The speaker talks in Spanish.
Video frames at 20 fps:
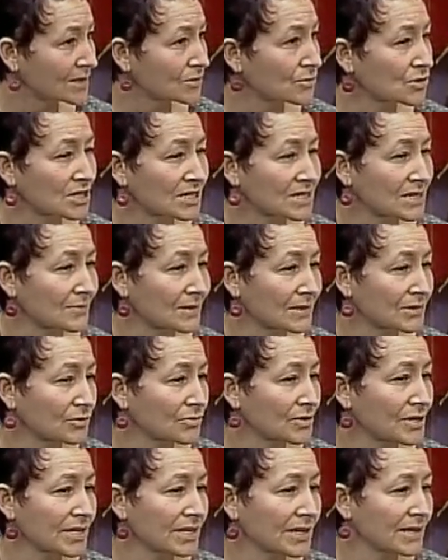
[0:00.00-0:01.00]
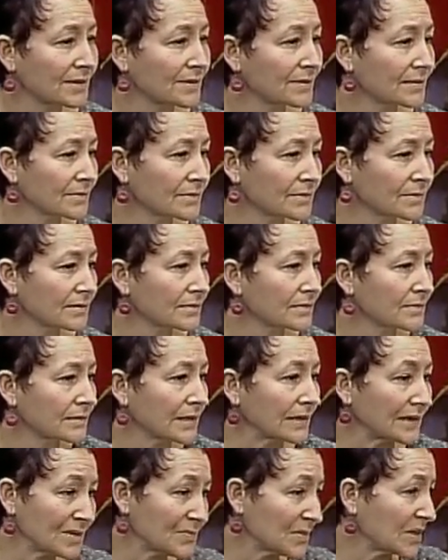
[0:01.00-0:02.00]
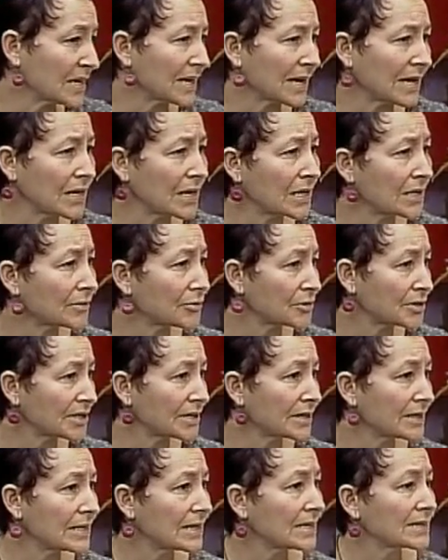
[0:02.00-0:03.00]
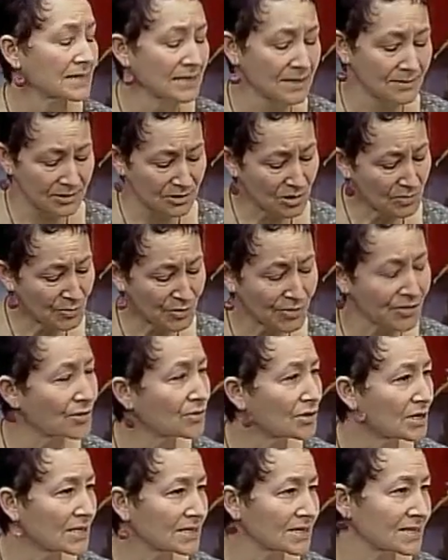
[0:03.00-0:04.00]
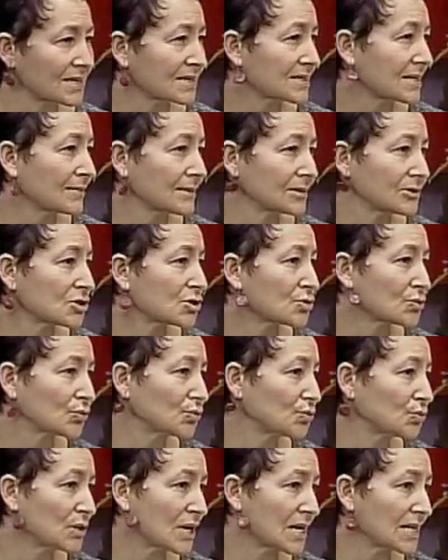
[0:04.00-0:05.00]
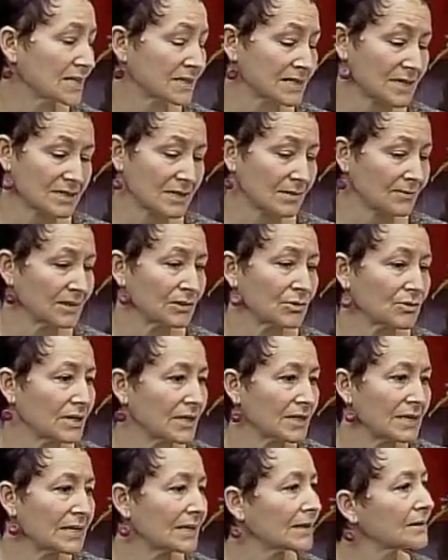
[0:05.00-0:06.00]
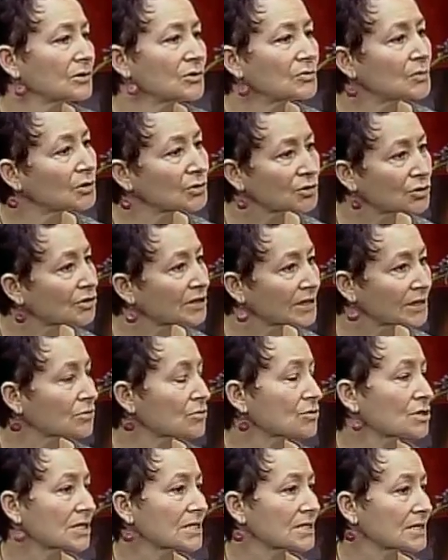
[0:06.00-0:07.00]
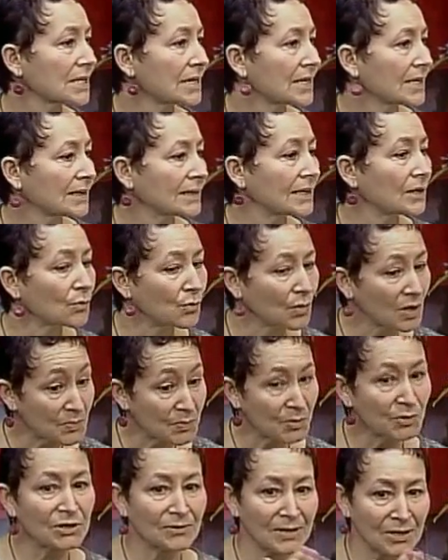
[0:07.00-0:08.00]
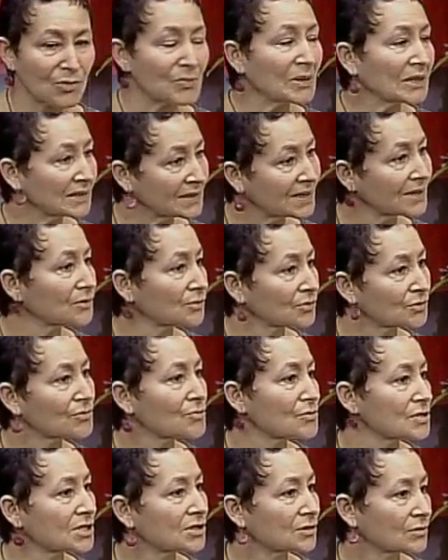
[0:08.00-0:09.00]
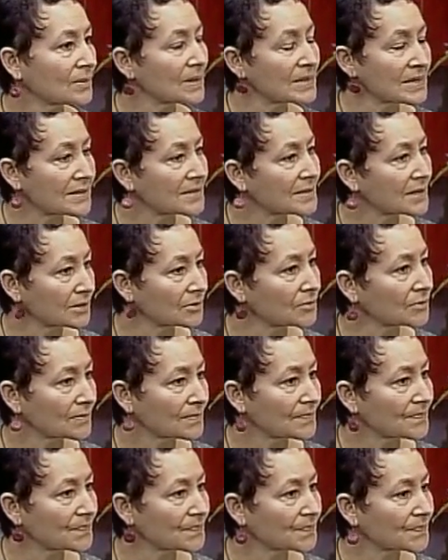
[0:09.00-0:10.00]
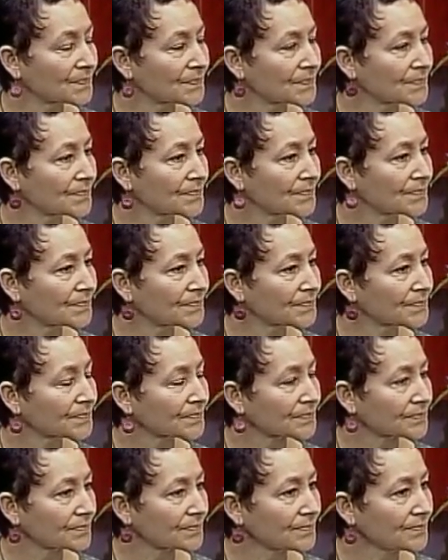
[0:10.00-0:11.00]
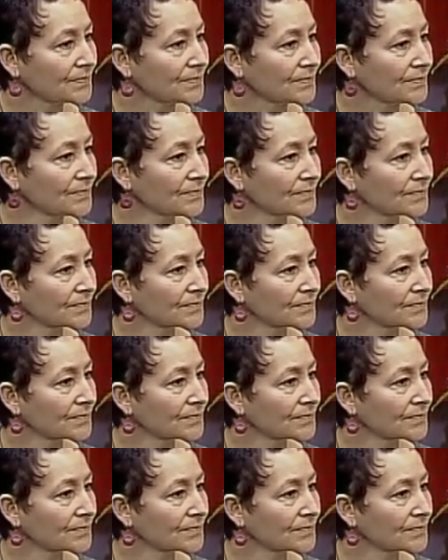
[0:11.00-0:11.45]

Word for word: no estás hablando de, química o estás hablando de emociones, estás hablando de estructura, estás hablando de, un montón de cosas. Y el cuerpo te va comentando todo eso, va diciendo. Y poniendo un ejemplo